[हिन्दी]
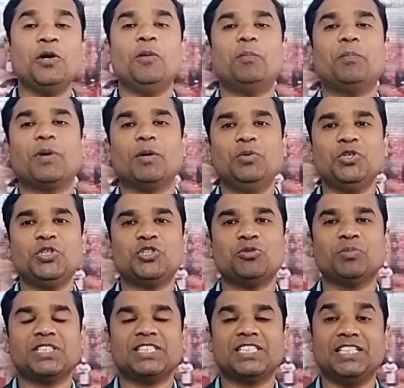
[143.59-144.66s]
प्रभु यीशु
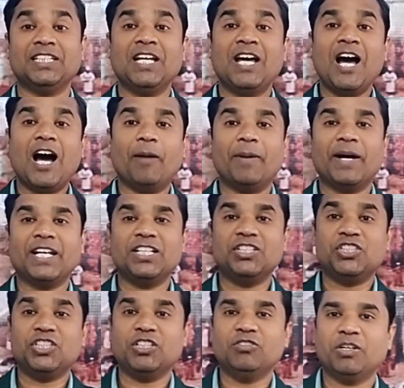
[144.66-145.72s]
मसीह हमारे
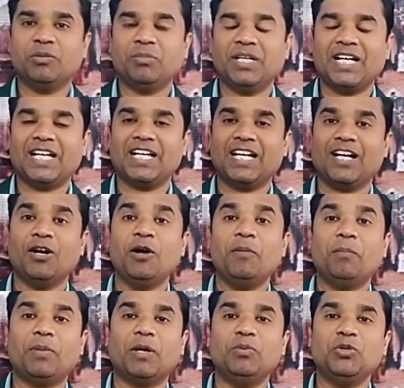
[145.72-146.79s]
जीवन में आया
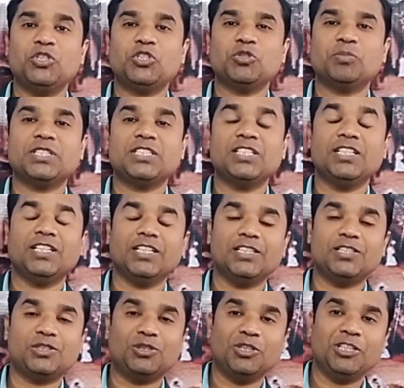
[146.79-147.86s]
प्रभु यीशु मसीह इस
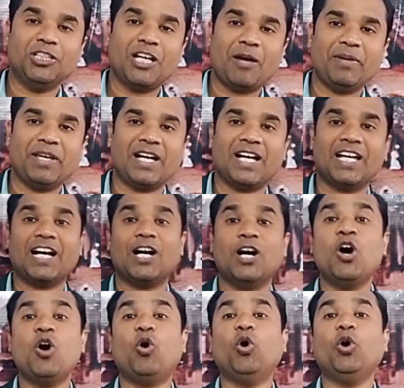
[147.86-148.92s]
दुनिया में आया
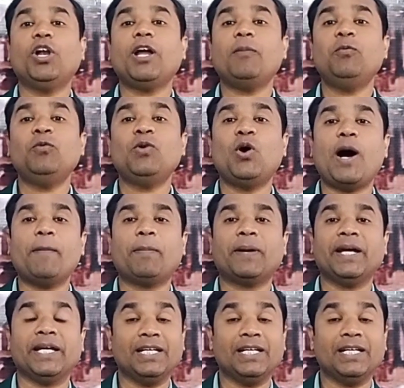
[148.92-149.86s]
और अब वो आपके